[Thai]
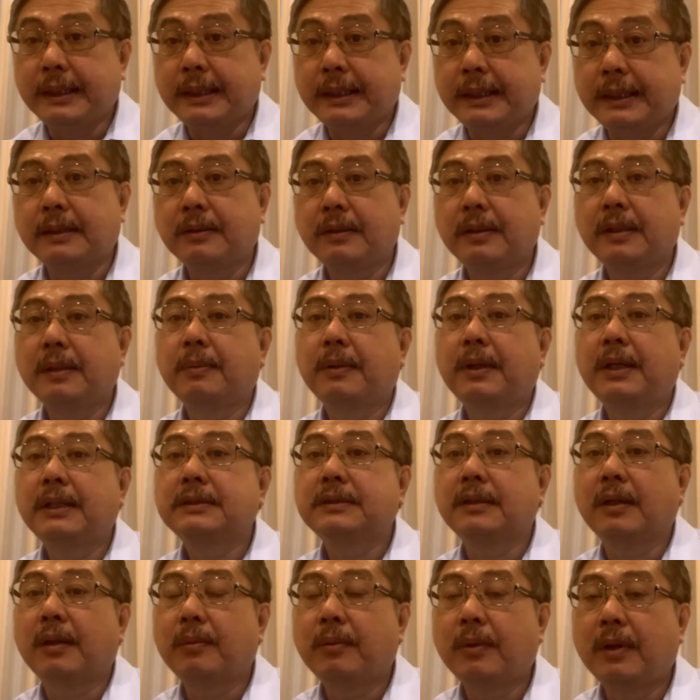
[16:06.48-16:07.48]
หนึ่งโดยเฉพาะ
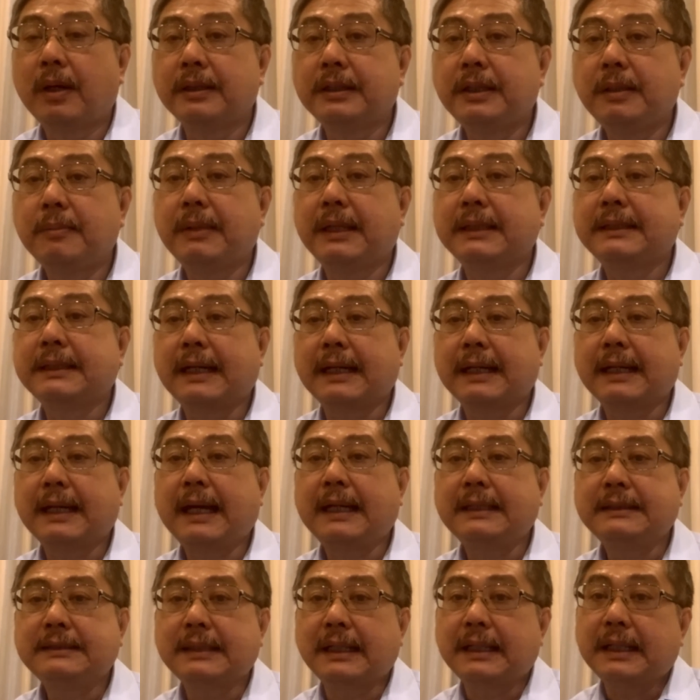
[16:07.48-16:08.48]
สวที่มาจาก
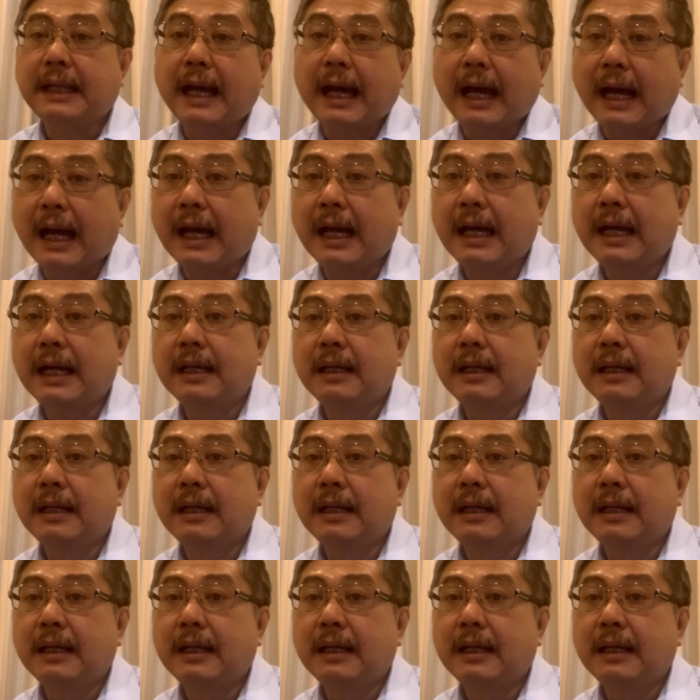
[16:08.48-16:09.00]
การสรรหา